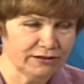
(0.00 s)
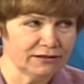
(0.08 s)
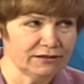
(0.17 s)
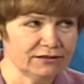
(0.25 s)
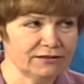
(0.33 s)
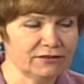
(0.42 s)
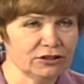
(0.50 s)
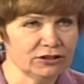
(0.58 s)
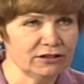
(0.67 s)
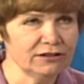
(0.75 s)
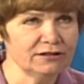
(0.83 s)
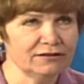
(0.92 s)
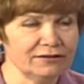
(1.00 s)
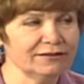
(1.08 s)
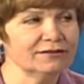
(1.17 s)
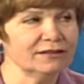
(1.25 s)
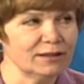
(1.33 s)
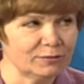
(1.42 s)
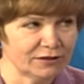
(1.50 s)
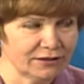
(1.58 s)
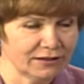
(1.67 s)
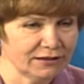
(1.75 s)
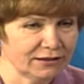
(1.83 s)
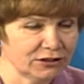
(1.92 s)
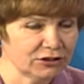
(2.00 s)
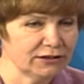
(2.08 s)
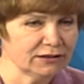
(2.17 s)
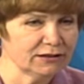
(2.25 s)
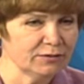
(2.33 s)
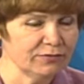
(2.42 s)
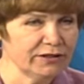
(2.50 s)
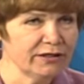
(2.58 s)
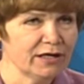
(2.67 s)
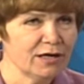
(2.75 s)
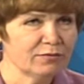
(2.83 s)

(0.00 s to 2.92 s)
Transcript: есть. Это совершенно неграмотное отношение к себе,